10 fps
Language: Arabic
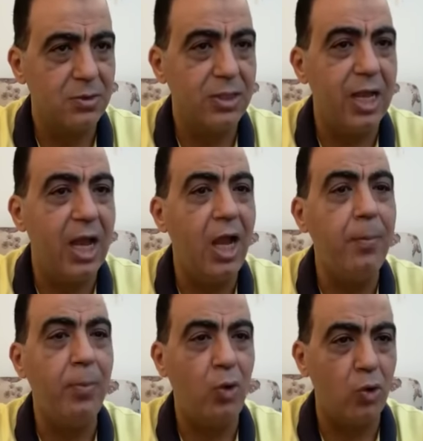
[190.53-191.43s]

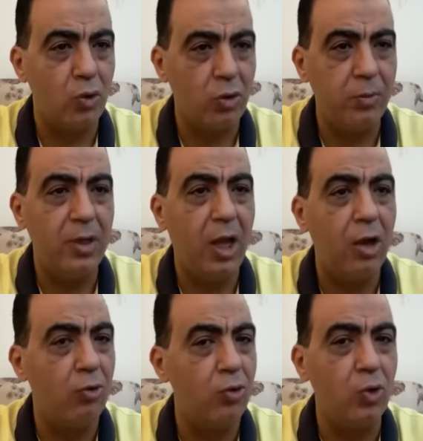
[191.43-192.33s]
لاعب حر من
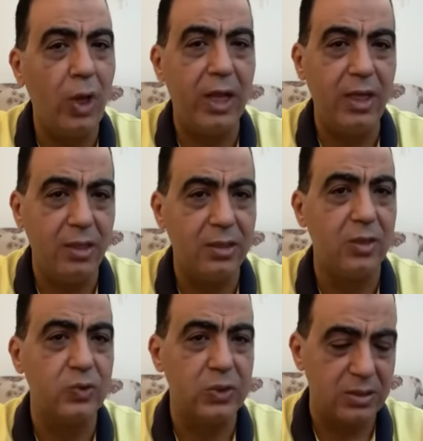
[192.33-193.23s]
حقه يروح اي حته
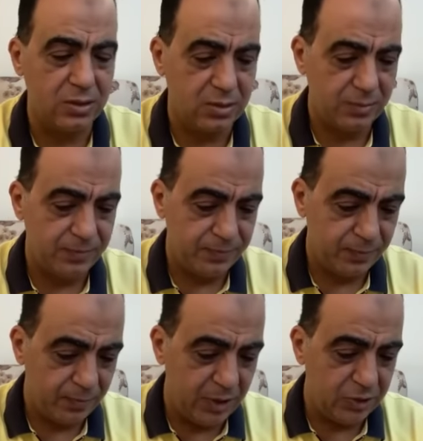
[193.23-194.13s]
يا استاذ
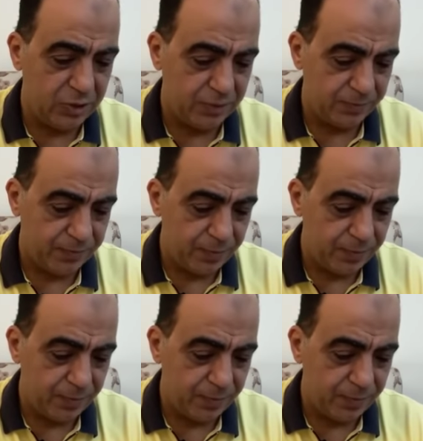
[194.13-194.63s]
ناس